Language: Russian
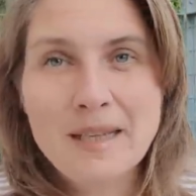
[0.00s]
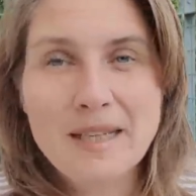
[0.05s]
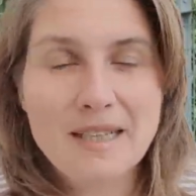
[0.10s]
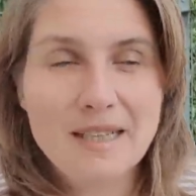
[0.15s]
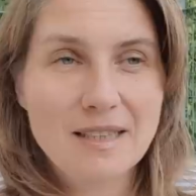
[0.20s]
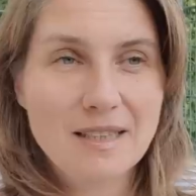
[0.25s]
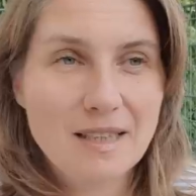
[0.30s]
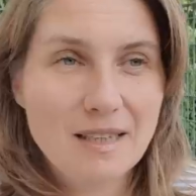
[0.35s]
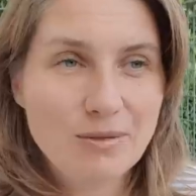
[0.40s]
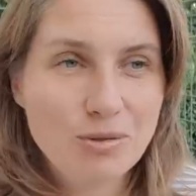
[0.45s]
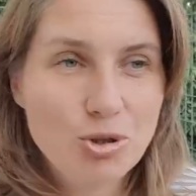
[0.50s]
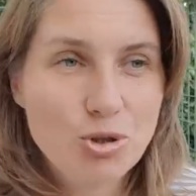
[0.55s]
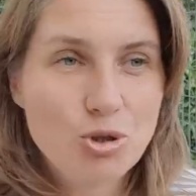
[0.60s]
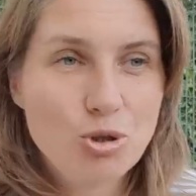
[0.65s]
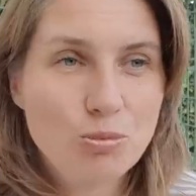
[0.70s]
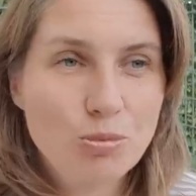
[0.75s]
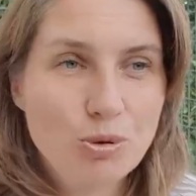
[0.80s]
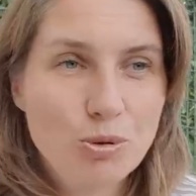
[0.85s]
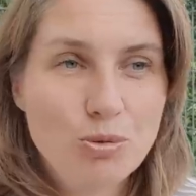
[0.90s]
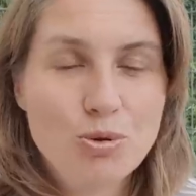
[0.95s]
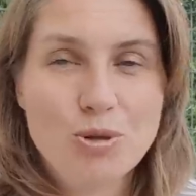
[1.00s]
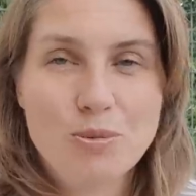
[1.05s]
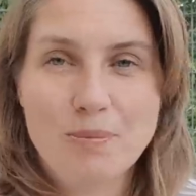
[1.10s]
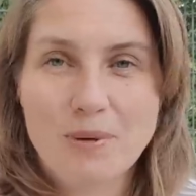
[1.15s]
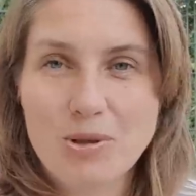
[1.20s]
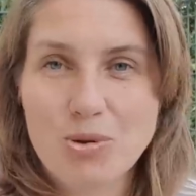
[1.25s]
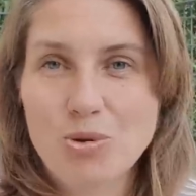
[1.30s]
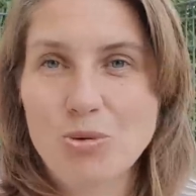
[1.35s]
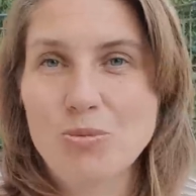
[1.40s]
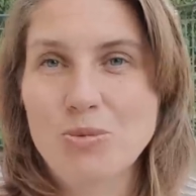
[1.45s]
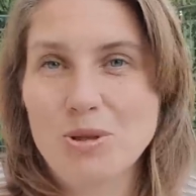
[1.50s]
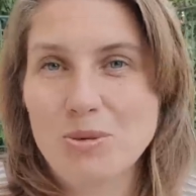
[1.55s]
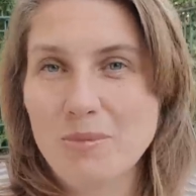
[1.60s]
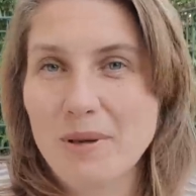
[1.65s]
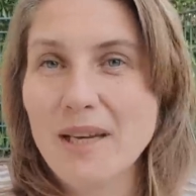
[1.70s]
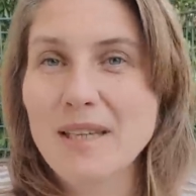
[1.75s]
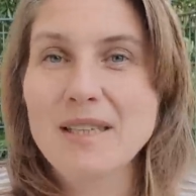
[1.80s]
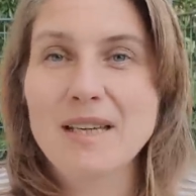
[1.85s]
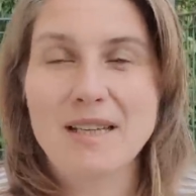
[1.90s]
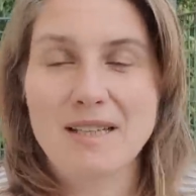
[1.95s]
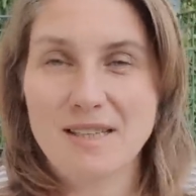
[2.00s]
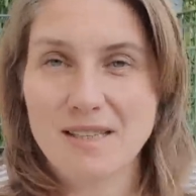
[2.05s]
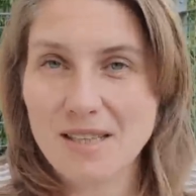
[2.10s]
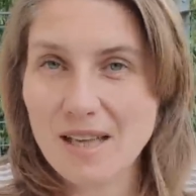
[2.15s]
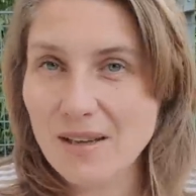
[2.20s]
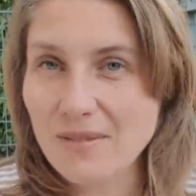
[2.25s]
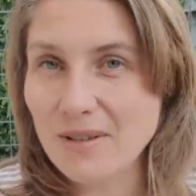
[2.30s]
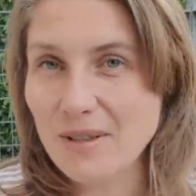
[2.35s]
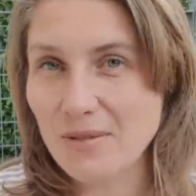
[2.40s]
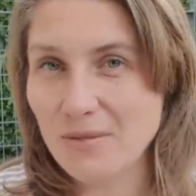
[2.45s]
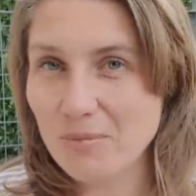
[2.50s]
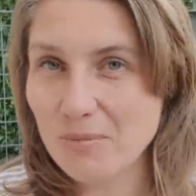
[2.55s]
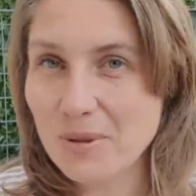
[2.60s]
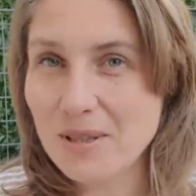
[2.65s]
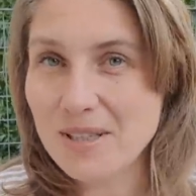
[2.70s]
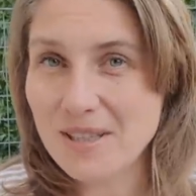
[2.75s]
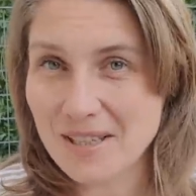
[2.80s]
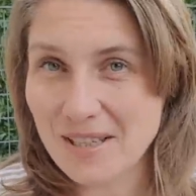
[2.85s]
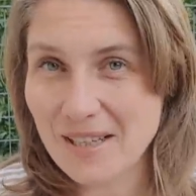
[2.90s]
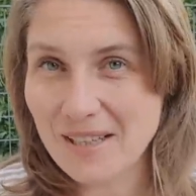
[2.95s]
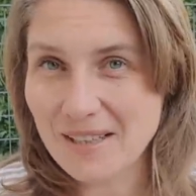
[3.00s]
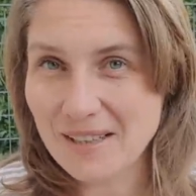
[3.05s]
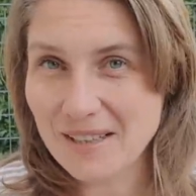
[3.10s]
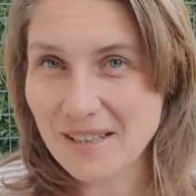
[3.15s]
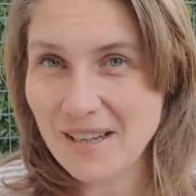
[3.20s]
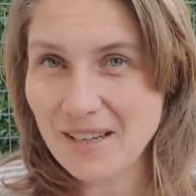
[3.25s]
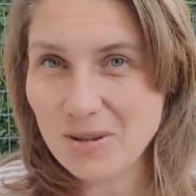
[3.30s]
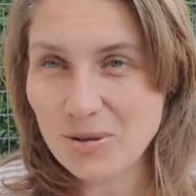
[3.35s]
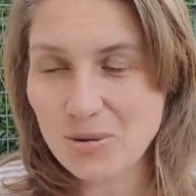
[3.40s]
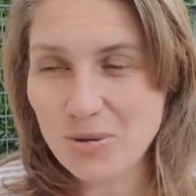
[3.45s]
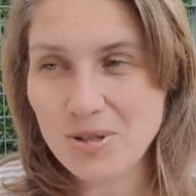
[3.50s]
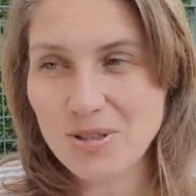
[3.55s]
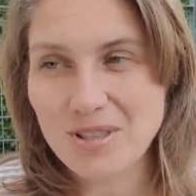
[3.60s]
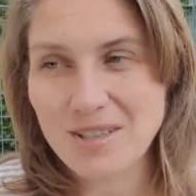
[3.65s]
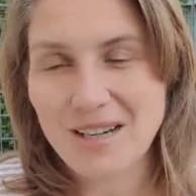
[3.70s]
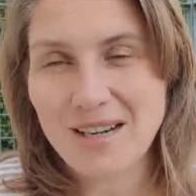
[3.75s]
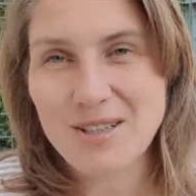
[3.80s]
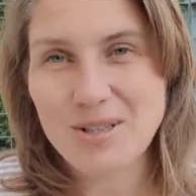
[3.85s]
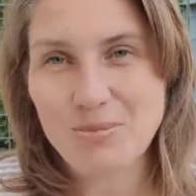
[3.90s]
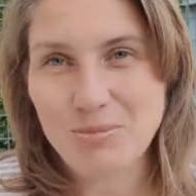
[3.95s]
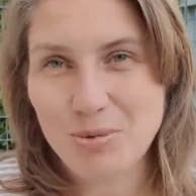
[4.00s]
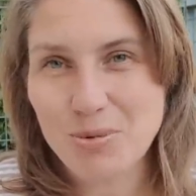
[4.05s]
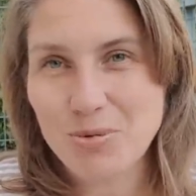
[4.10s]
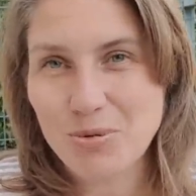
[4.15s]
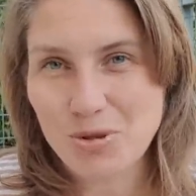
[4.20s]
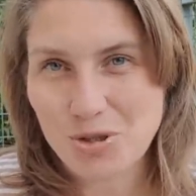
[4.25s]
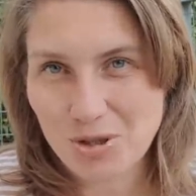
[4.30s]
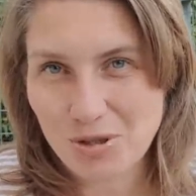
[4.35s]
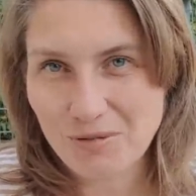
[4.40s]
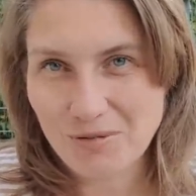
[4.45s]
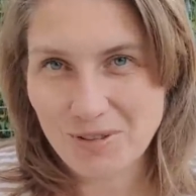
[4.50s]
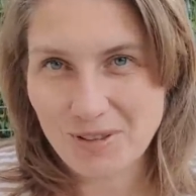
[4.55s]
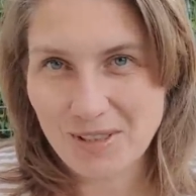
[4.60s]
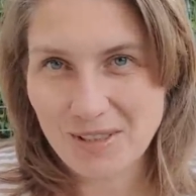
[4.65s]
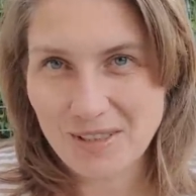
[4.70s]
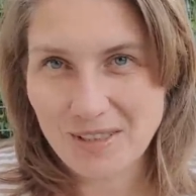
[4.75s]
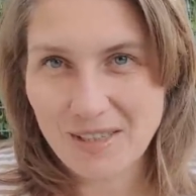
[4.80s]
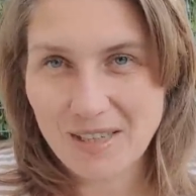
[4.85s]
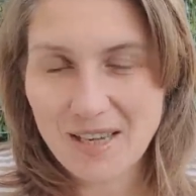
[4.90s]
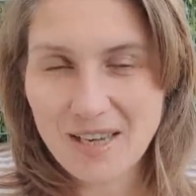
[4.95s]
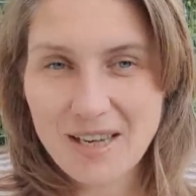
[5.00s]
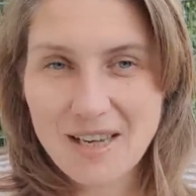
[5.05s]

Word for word: для того, чтобы люди потом тебя не оставили в беде, да, то есть ради будущей выгоды.